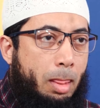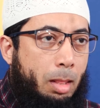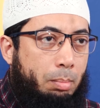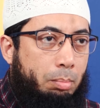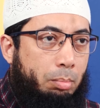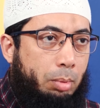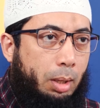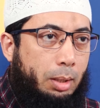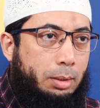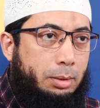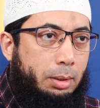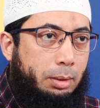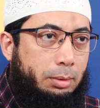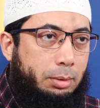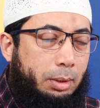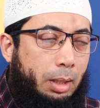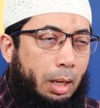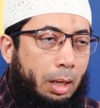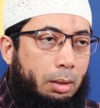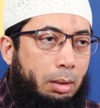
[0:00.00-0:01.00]
merasa
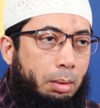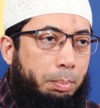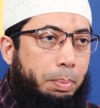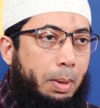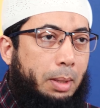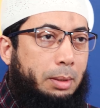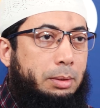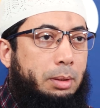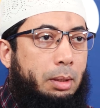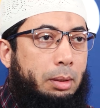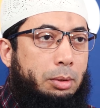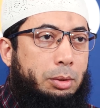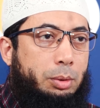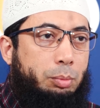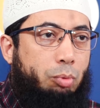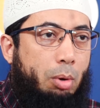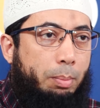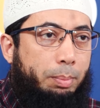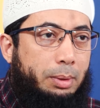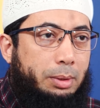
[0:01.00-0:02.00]
kayak lepas dari
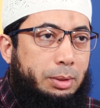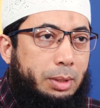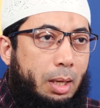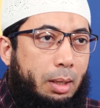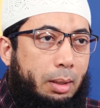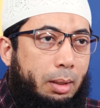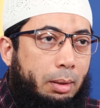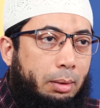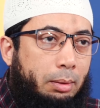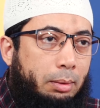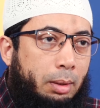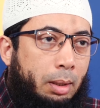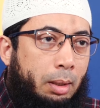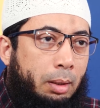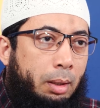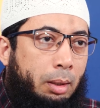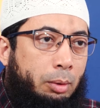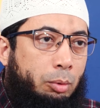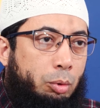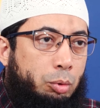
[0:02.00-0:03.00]
sebuah penjara
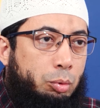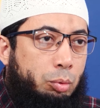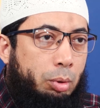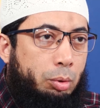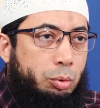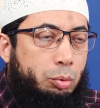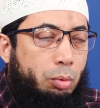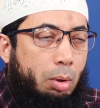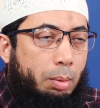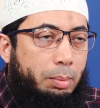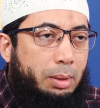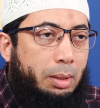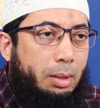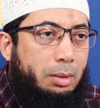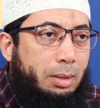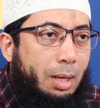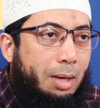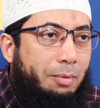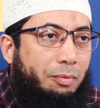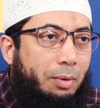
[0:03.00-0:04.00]
ya, atau kalau
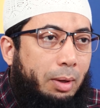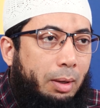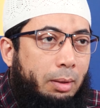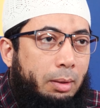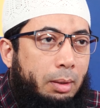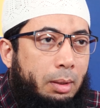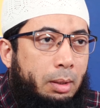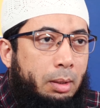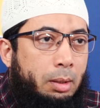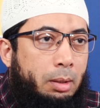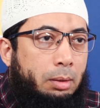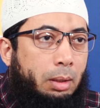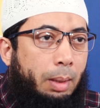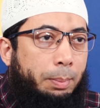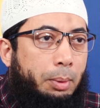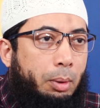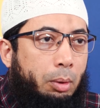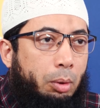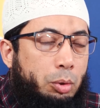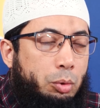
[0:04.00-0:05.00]
suaminya safar
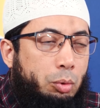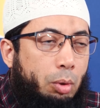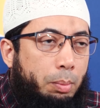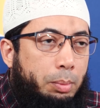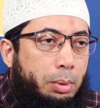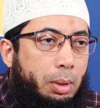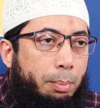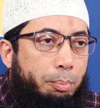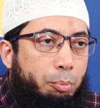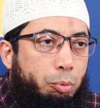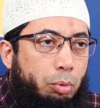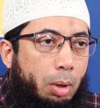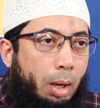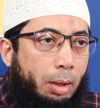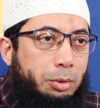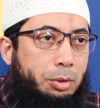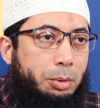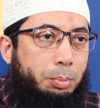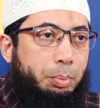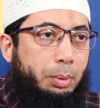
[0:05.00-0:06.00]
tapi kalau suaminya
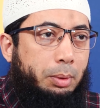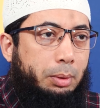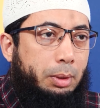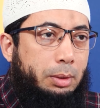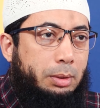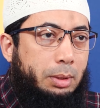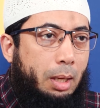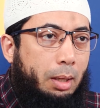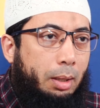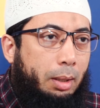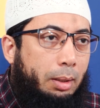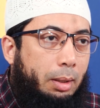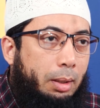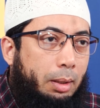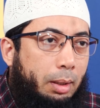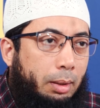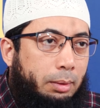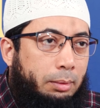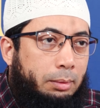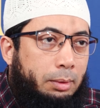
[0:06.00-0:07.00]
pulang seperti
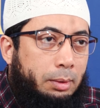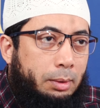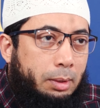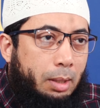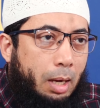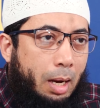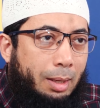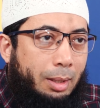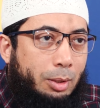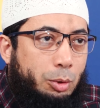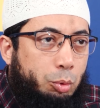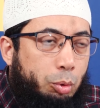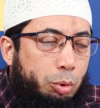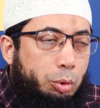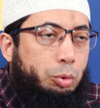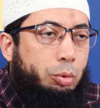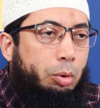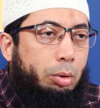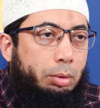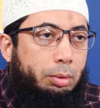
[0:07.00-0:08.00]
seakan-akan ada
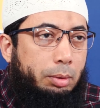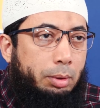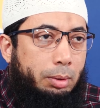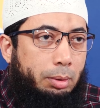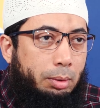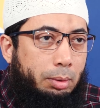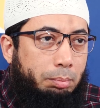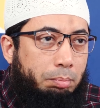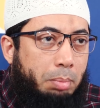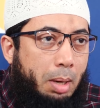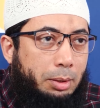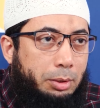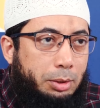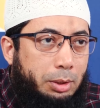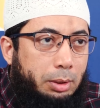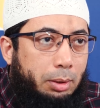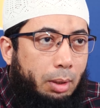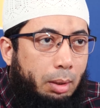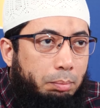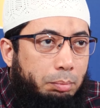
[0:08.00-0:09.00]
sosok e,
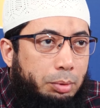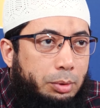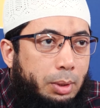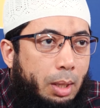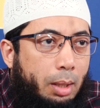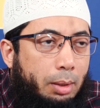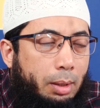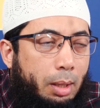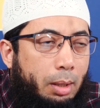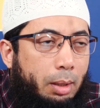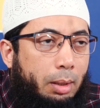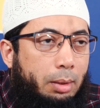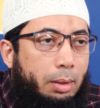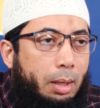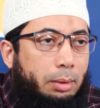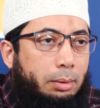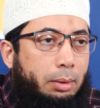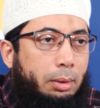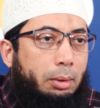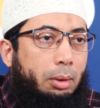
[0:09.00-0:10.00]
bajingan besar yang akan
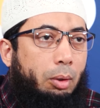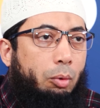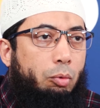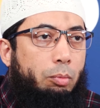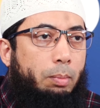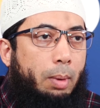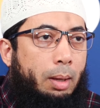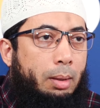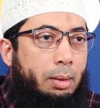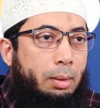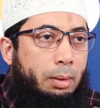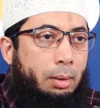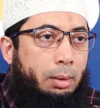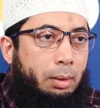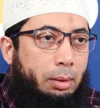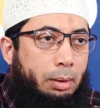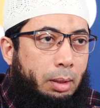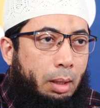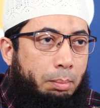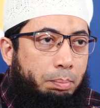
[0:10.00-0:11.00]
datang ke rumah
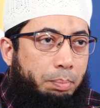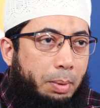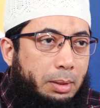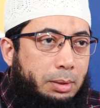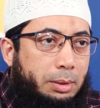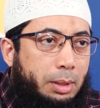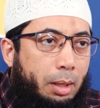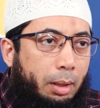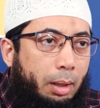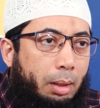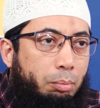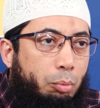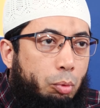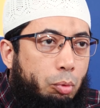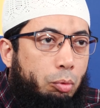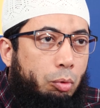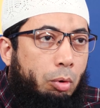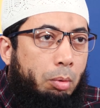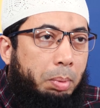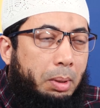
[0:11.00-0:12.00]
yang pasti akan
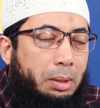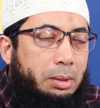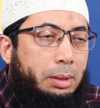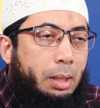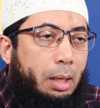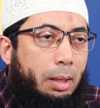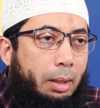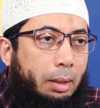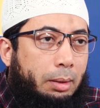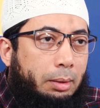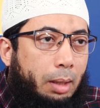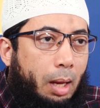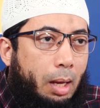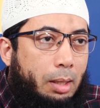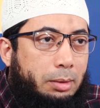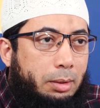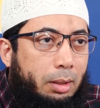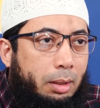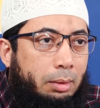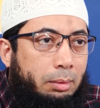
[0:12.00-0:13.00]
mukul pasti akan
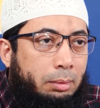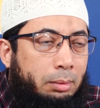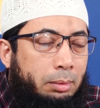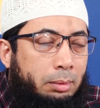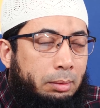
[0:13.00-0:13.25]
kasar